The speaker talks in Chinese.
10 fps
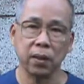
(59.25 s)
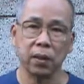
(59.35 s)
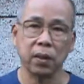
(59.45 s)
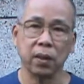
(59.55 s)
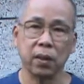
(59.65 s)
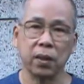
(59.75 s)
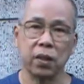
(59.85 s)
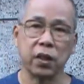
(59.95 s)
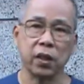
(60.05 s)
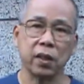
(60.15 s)
那个那个那
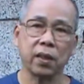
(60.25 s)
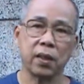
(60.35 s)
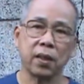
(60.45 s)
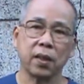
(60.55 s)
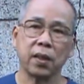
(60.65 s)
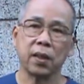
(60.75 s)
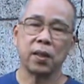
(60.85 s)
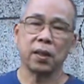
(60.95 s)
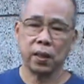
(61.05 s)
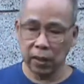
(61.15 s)
汽车。
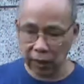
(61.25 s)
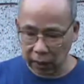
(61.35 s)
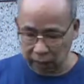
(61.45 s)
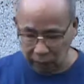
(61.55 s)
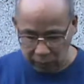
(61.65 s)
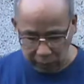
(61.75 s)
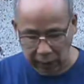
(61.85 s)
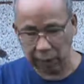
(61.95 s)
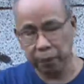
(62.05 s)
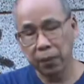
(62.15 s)
那个意思就是这样。